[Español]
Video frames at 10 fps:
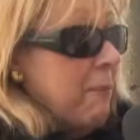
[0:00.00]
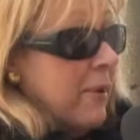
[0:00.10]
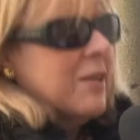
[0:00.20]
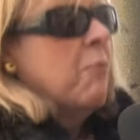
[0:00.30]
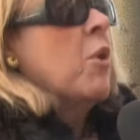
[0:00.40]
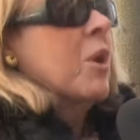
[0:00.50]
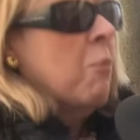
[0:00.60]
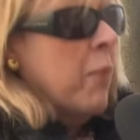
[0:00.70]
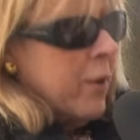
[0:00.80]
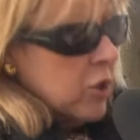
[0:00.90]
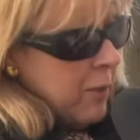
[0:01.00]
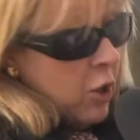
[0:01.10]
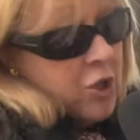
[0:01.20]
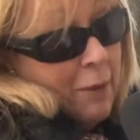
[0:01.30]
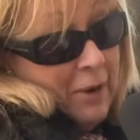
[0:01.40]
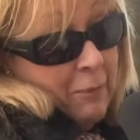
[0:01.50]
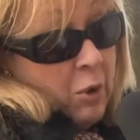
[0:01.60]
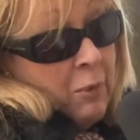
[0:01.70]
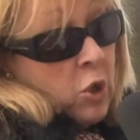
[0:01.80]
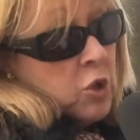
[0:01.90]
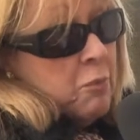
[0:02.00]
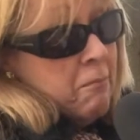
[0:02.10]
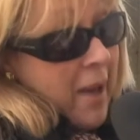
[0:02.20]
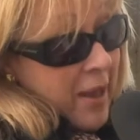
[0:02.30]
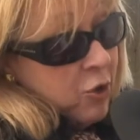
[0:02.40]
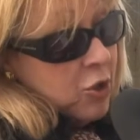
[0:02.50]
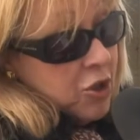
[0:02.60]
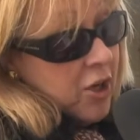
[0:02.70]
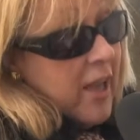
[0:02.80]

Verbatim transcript: pasan por menos manos y al parar por menos manos